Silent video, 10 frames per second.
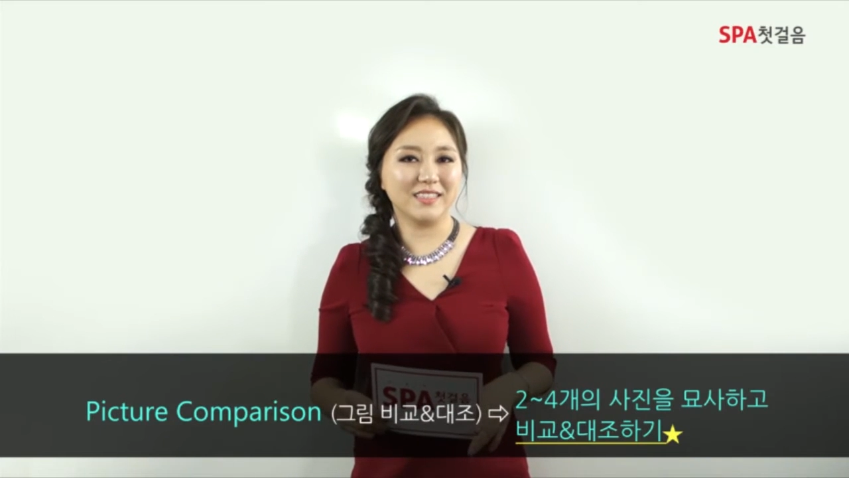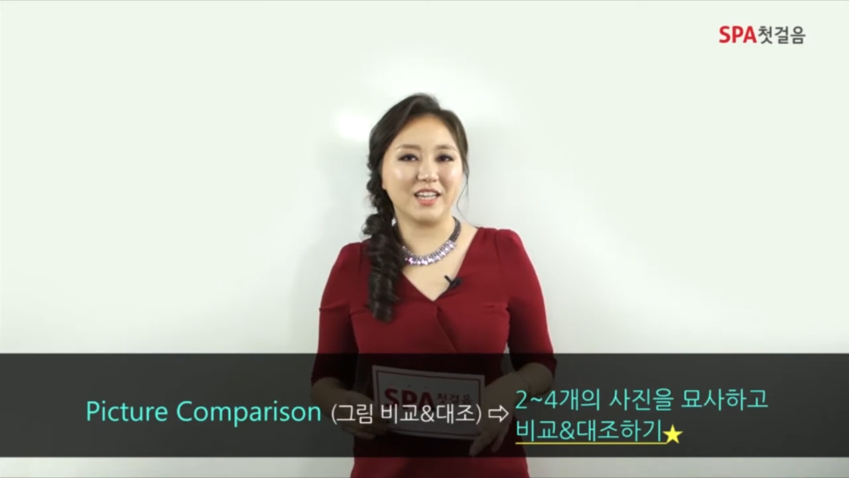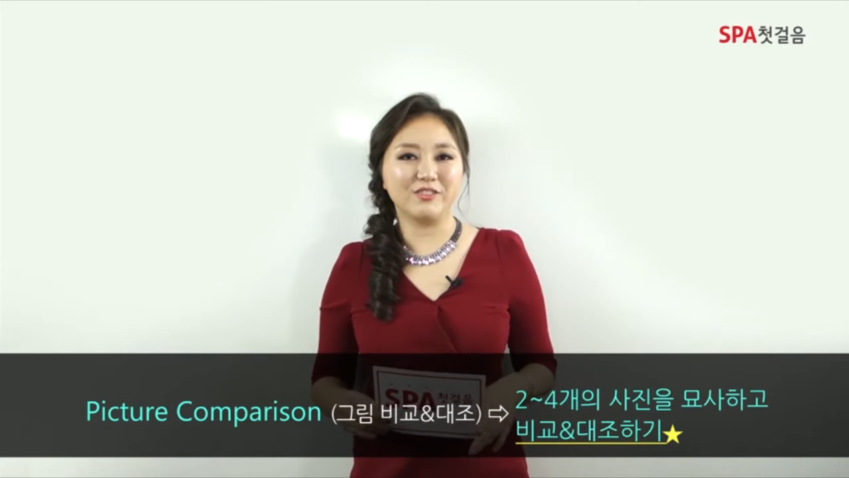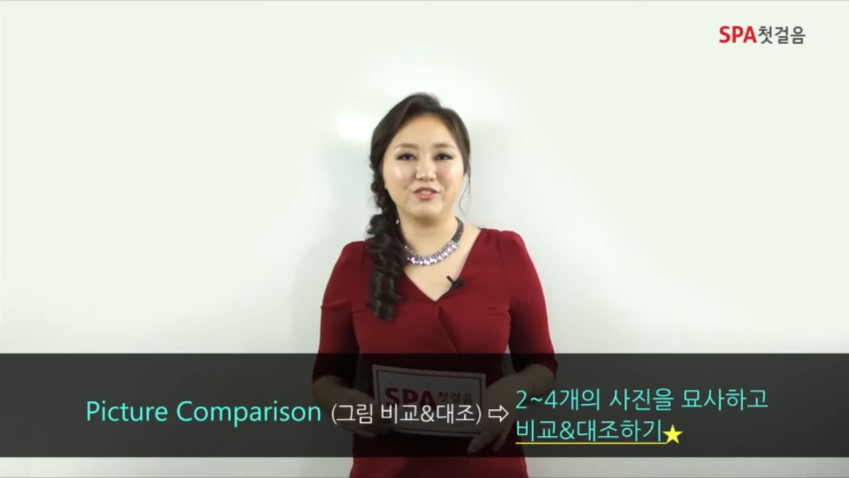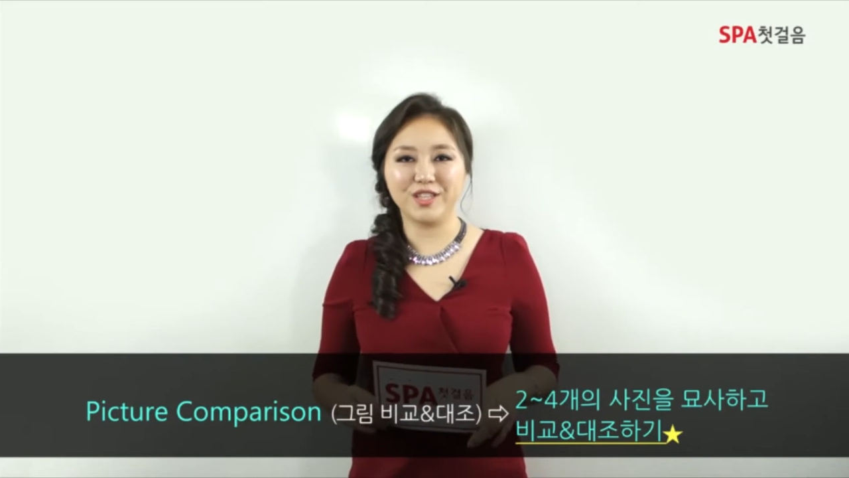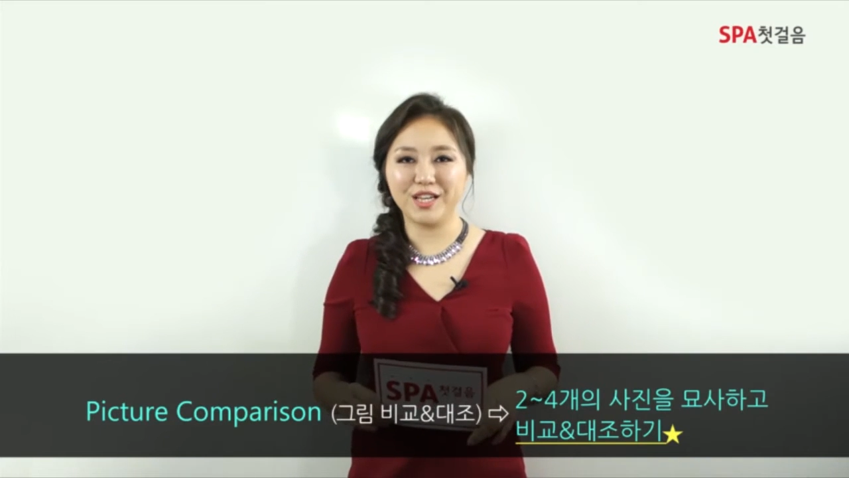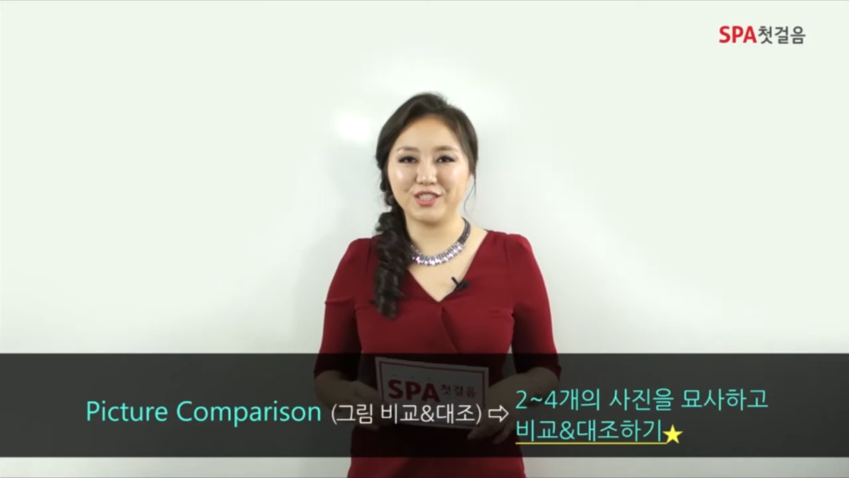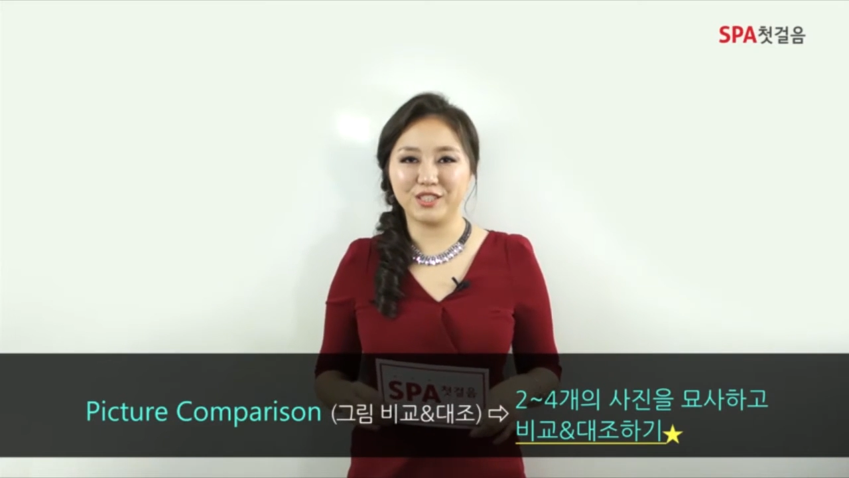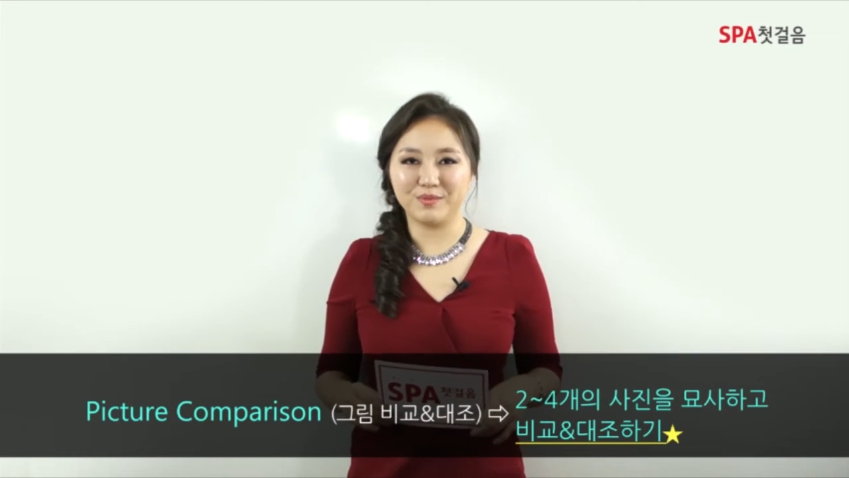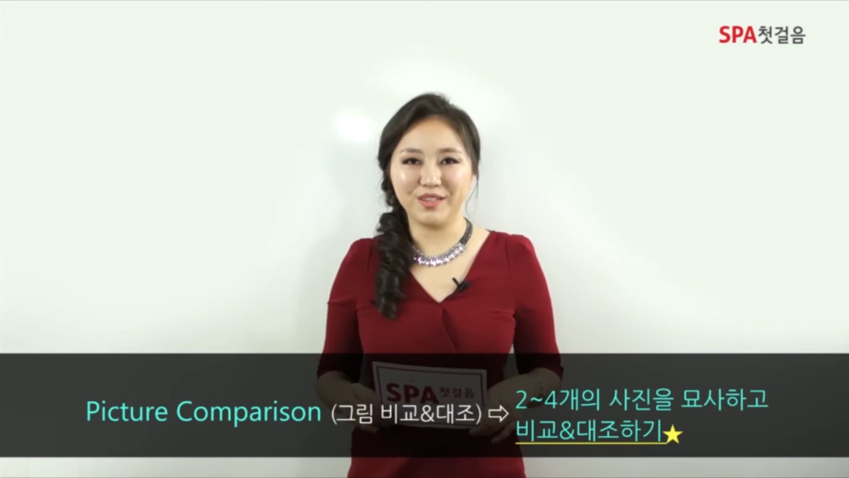잘 구사해
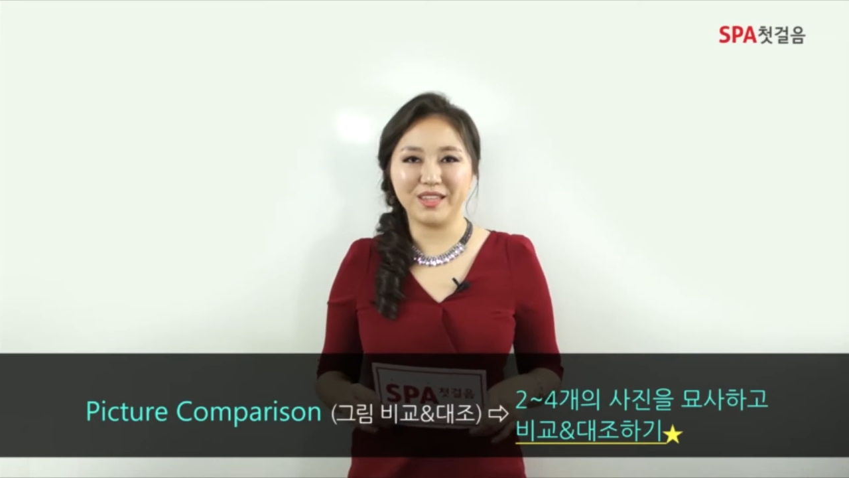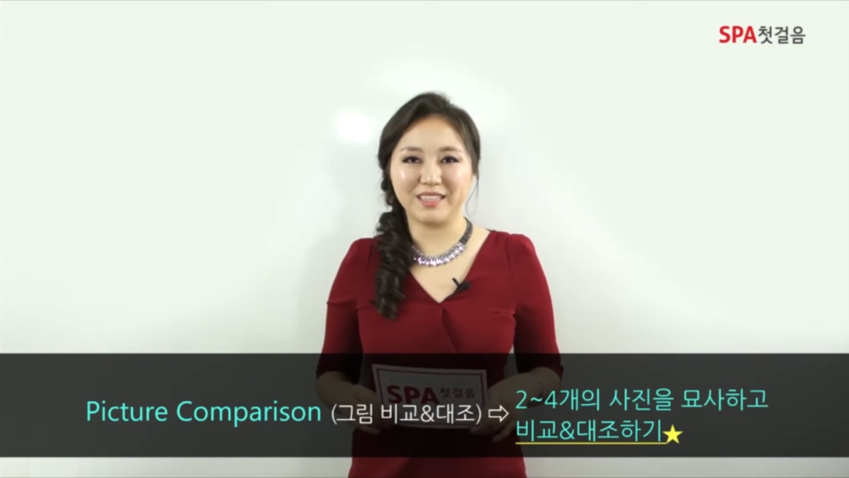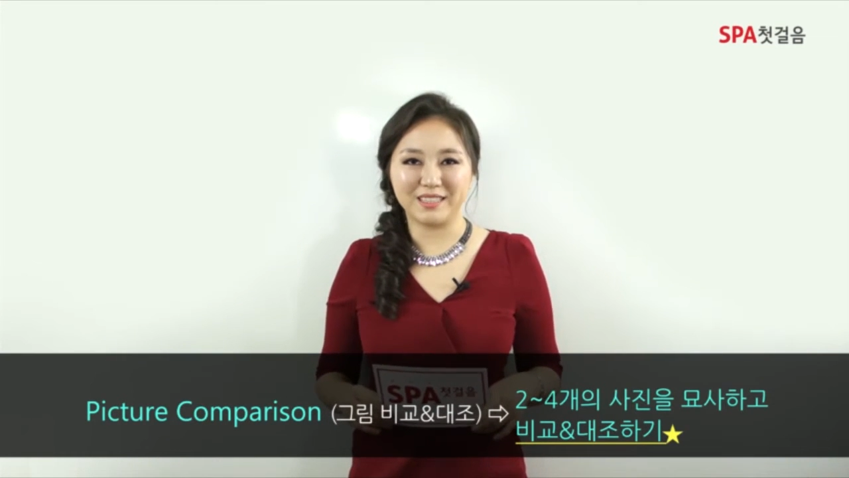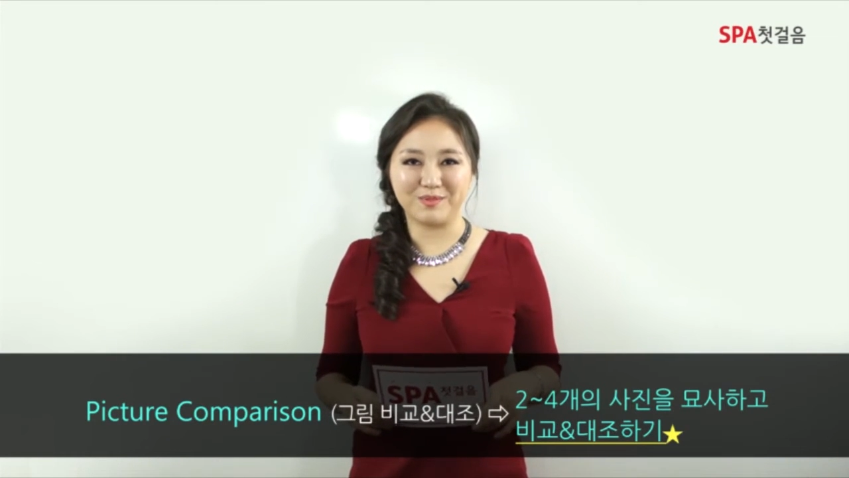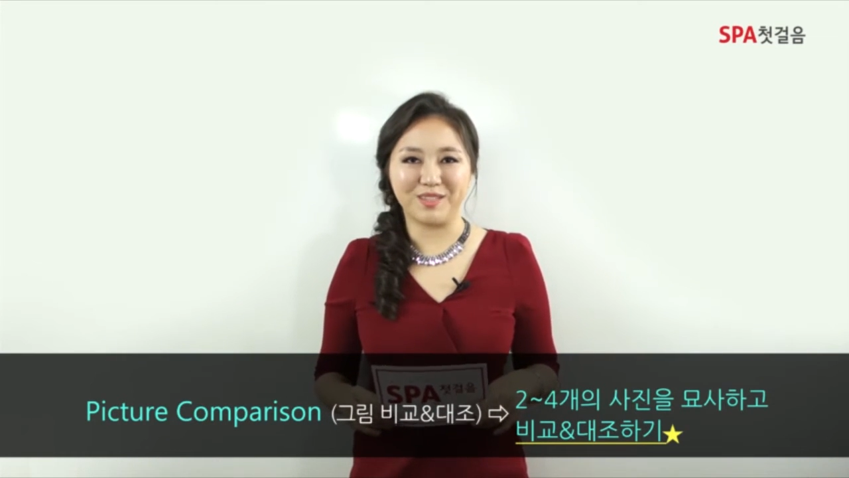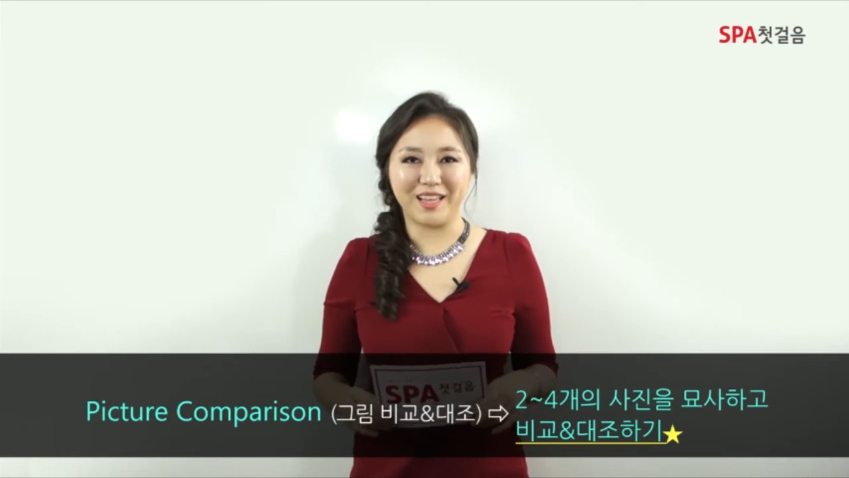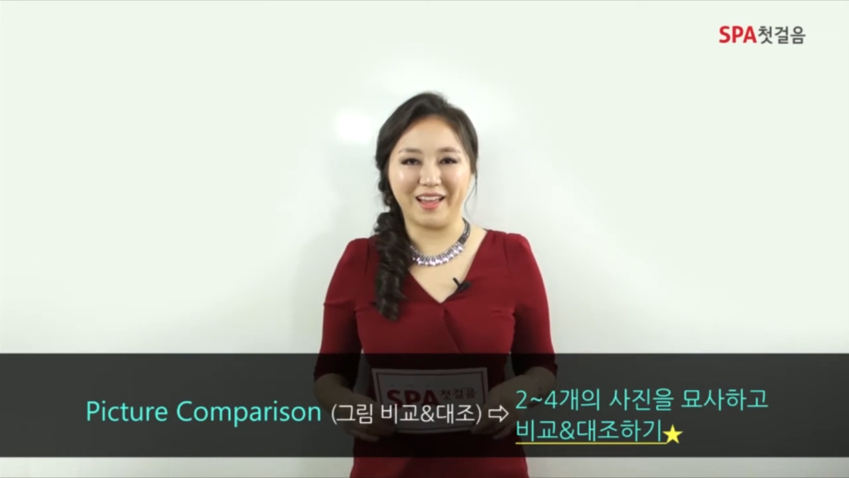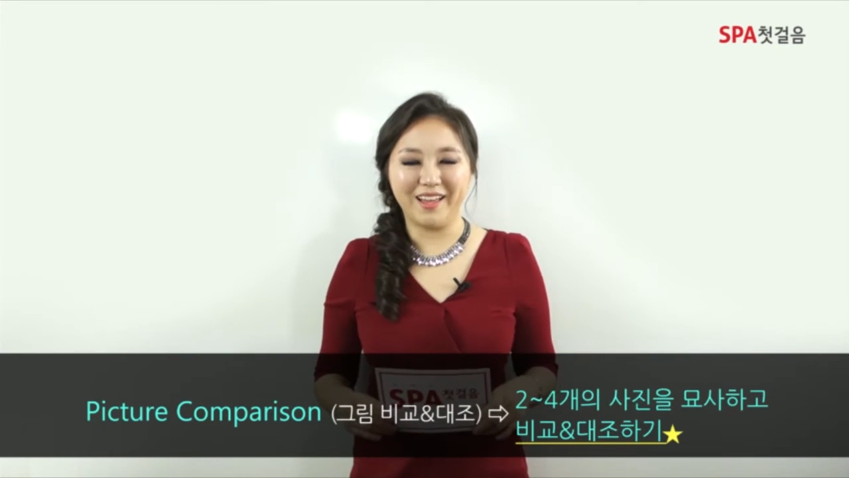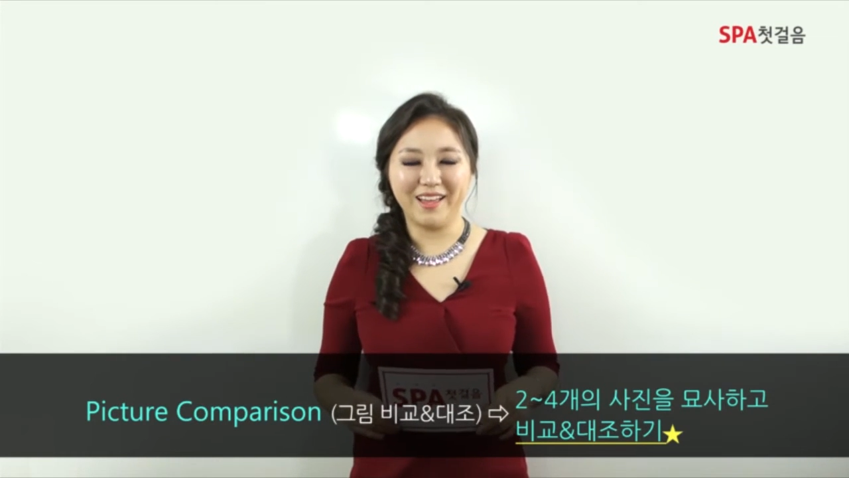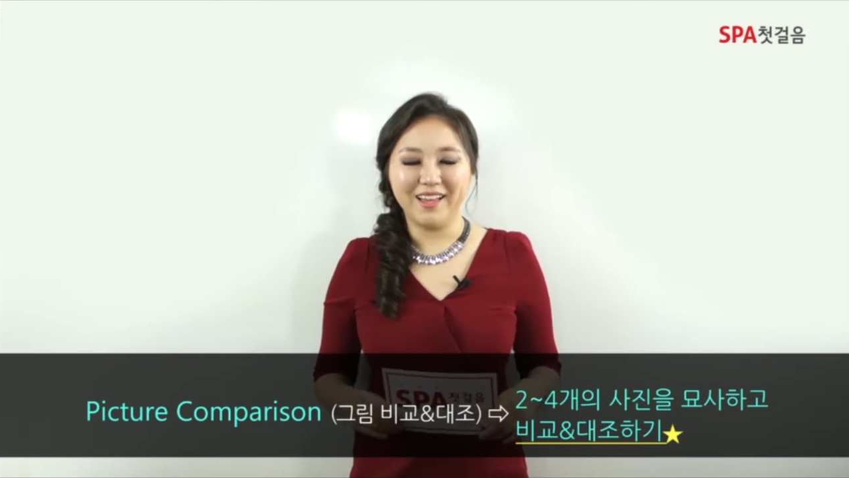주시면 되겠습니다.